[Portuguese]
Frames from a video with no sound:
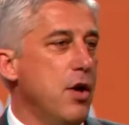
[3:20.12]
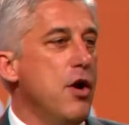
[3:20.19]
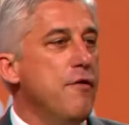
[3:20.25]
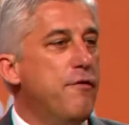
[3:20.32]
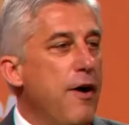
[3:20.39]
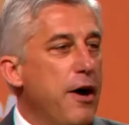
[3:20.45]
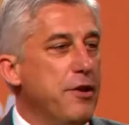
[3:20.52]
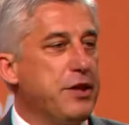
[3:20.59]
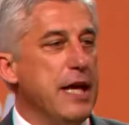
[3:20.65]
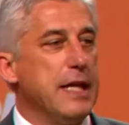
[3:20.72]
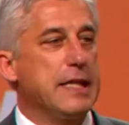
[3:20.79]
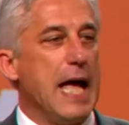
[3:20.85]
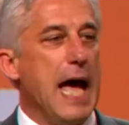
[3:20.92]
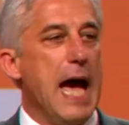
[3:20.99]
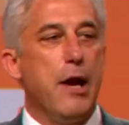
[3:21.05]
Vão
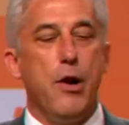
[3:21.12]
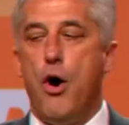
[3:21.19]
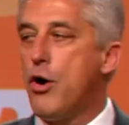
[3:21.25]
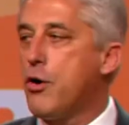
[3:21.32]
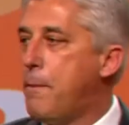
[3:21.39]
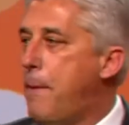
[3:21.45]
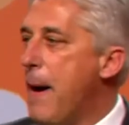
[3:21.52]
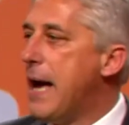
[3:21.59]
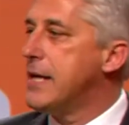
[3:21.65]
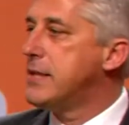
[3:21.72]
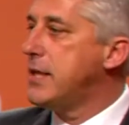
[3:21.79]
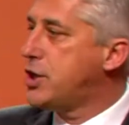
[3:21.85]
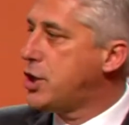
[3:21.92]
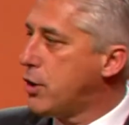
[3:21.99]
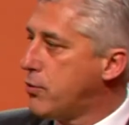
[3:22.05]
tentar ocupar as
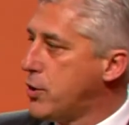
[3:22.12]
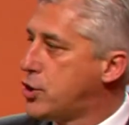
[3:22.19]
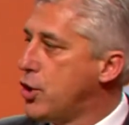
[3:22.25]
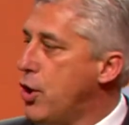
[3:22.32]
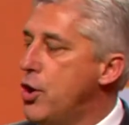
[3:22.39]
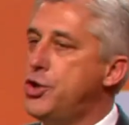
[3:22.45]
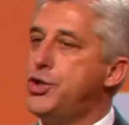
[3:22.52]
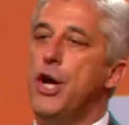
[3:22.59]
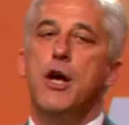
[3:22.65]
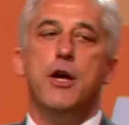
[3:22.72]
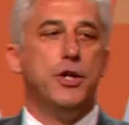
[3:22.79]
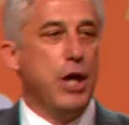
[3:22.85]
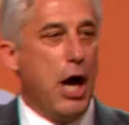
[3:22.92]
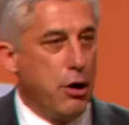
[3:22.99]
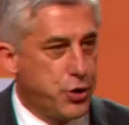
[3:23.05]
instituições,
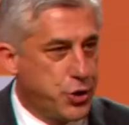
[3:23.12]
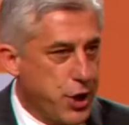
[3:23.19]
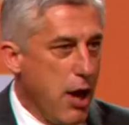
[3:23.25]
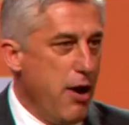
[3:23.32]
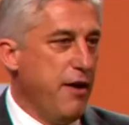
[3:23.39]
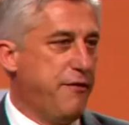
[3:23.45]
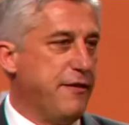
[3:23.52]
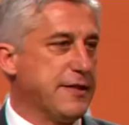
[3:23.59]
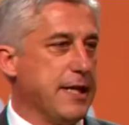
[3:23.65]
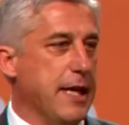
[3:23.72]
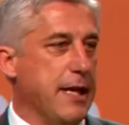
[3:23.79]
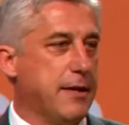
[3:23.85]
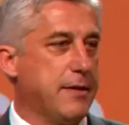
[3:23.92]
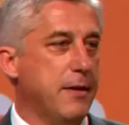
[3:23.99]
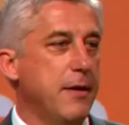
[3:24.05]
já o estão a
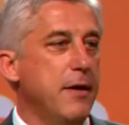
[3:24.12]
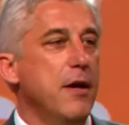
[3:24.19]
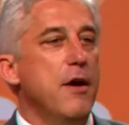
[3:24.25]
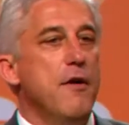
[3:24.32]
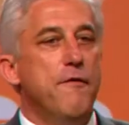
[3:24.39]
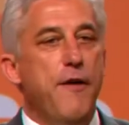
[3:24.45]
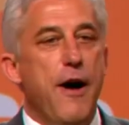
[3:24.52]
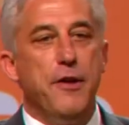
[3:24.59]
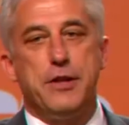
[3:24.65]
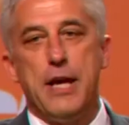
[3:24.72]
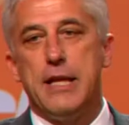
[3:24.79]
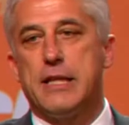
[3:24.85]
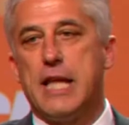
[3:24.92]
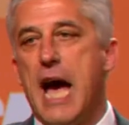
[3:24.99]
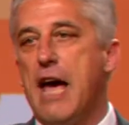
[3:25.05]
fazer. Vão
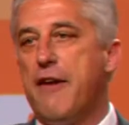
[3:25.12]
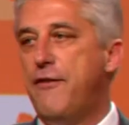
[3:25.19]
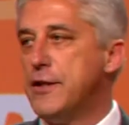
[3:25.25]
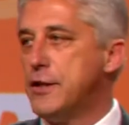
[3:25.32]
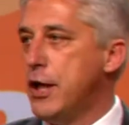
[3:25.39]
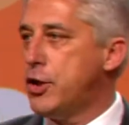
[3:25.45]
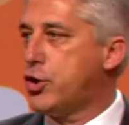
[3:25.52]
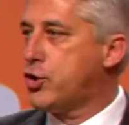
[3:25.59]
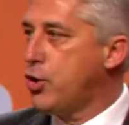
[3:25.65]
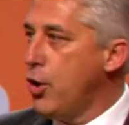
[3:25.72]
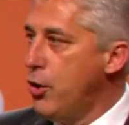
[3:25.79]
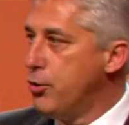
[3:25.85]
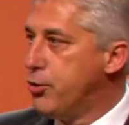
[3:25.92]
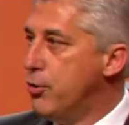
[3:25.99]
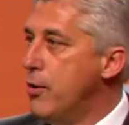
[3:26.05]
tentar fazer
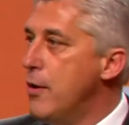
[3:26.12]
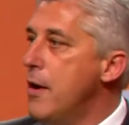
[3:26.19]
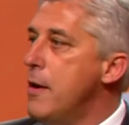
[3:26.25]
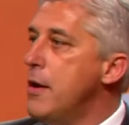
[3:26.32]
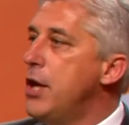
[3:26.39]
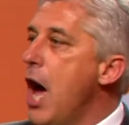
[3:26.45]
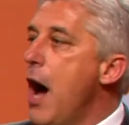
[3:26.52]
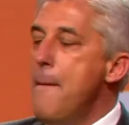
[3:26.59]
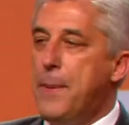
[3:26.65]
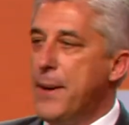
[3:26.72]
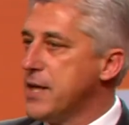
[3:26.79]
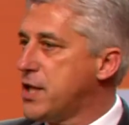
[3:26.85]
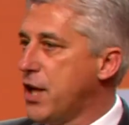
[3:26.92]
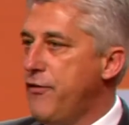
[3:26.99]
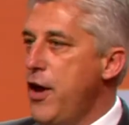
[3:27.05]
tudo não para
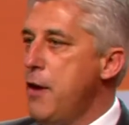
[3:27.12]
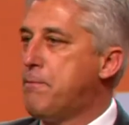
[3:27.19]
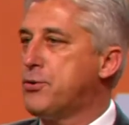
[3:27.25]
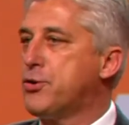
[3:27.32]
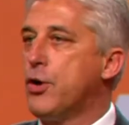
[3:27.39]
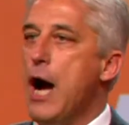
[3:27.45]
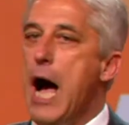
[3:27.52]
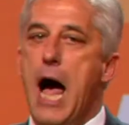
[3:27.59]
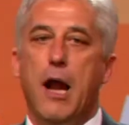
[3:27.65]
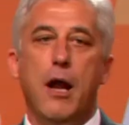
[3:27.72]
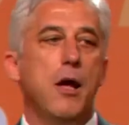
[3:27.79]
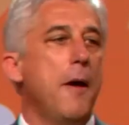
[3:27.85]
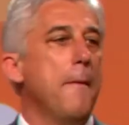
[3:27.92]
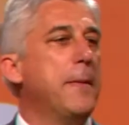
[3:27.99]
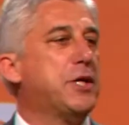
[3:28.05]
servir Portugal,
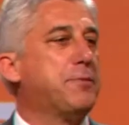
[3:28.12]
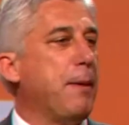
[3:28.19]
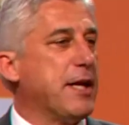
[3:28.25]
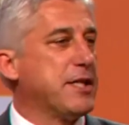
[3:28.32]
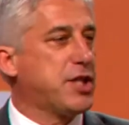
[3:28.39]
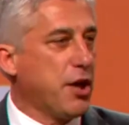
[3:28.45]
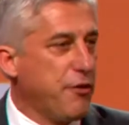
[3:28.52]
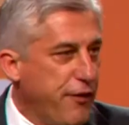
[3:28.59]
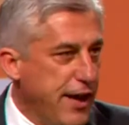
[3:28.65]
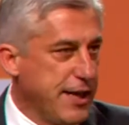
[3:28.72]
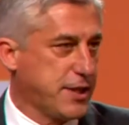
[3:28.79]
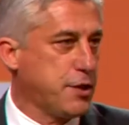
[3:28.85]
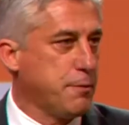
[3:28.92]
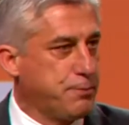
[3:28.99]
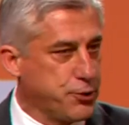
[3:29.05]
mas para servir-se
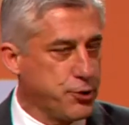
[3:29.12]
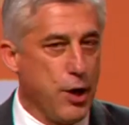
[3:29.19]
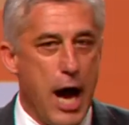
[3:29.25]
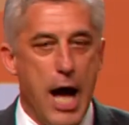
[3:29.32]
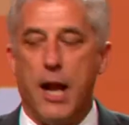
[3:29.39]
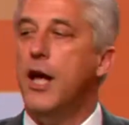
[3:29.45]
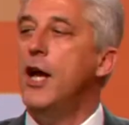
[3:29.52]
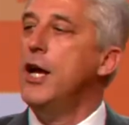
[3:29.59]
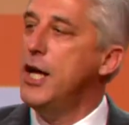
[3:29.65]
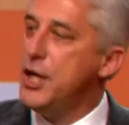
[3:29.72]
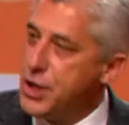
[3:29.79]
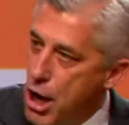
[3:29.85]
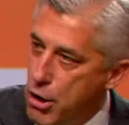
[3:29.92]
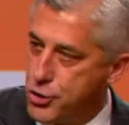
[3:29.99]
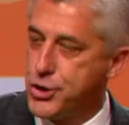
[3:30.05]
de Portugal. E
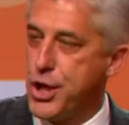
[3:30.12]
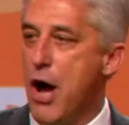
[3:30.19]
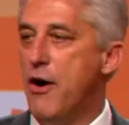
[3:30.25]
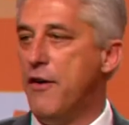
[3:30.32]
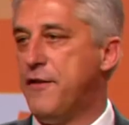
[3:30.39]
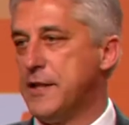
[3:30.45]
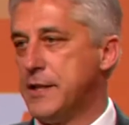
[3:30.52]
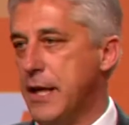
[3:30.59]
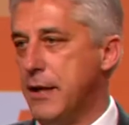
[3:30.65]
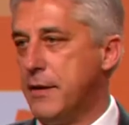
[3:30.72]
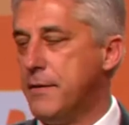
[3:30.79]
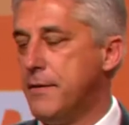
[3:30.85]
já o estão a fazer.